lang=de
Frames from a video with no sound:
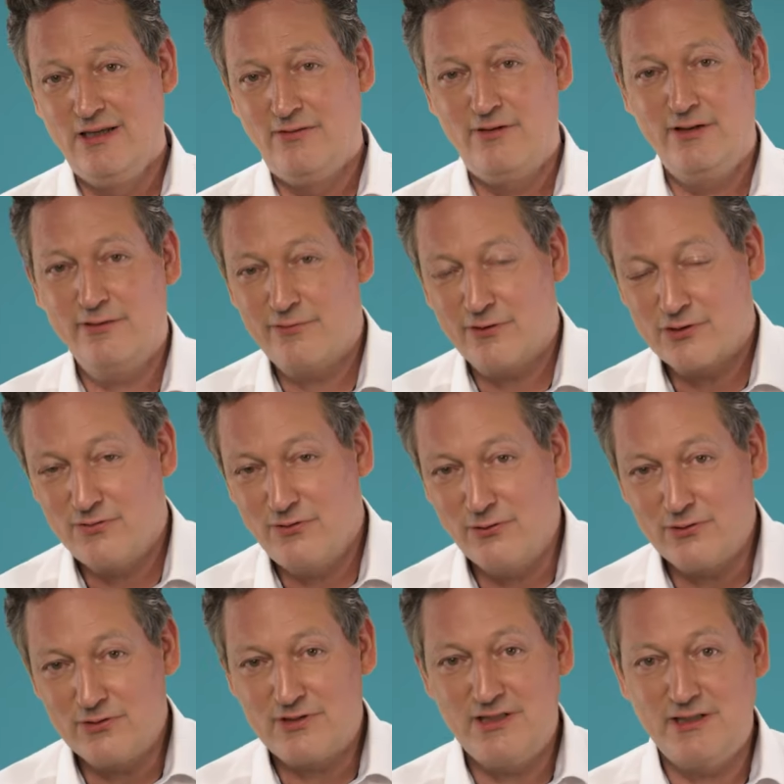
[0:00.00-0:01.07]
Viele
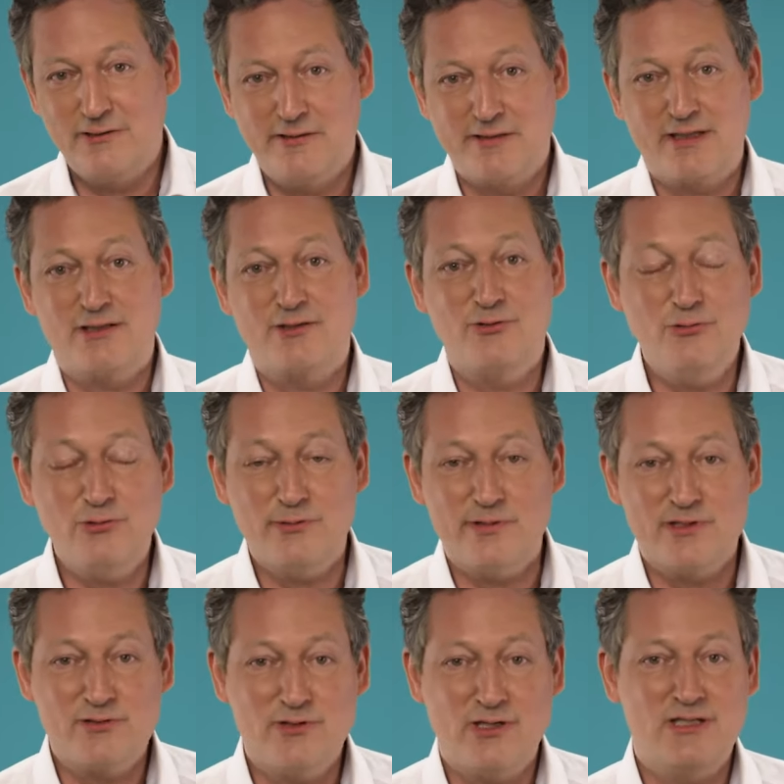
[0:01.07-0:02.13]
Verschwörungstheoretiker tun
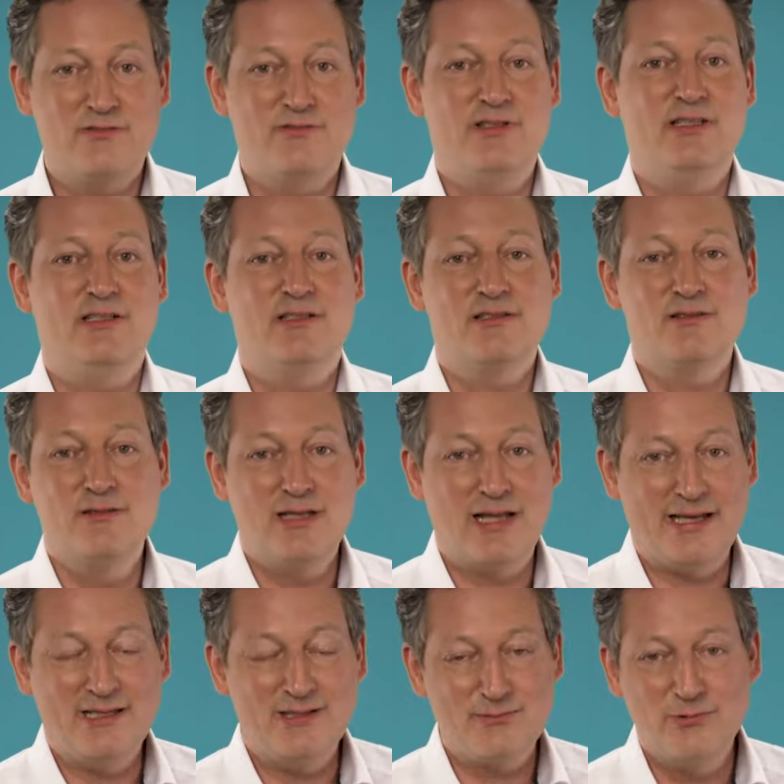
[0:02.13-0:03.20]
immer so, als wäre es
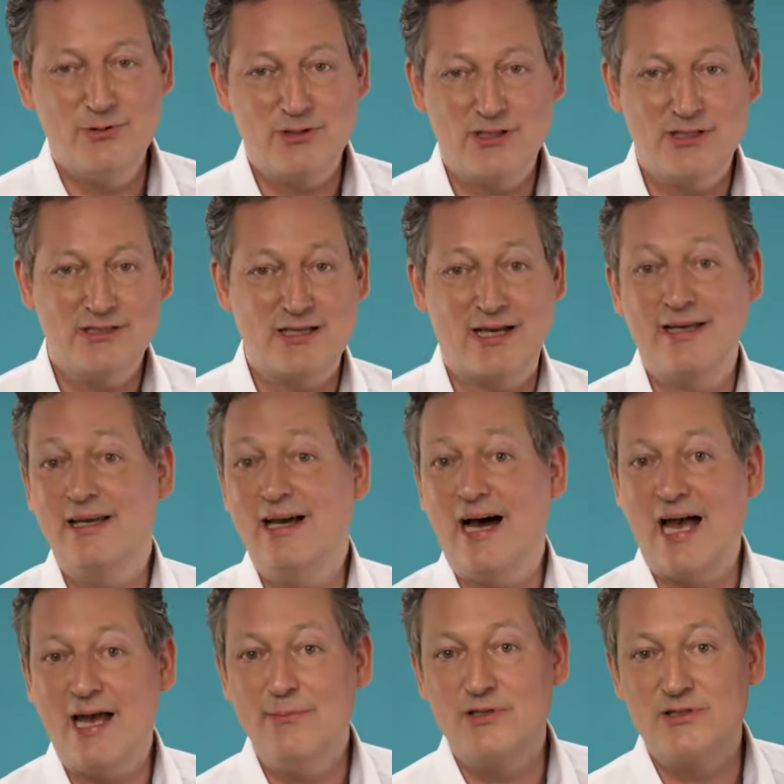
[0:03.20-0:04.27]
leicht möglich, ein
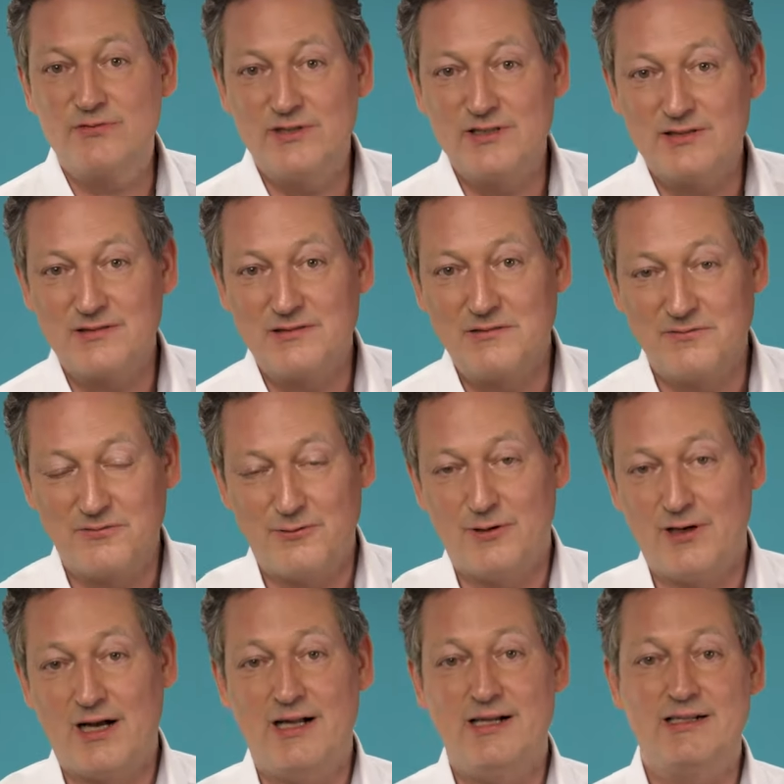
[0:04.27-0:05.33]
geheimes Wissen
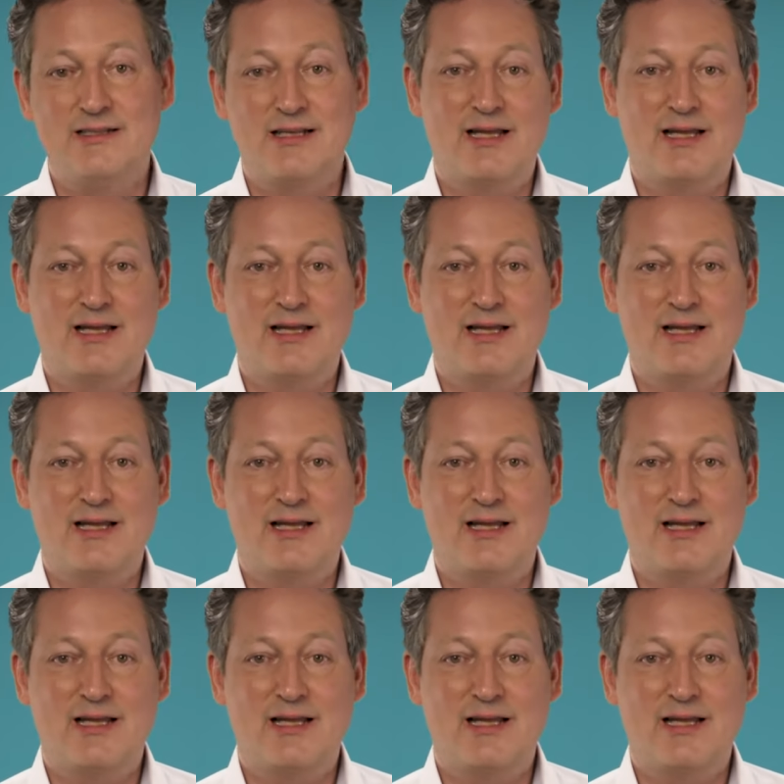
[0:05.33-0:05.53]
vor allen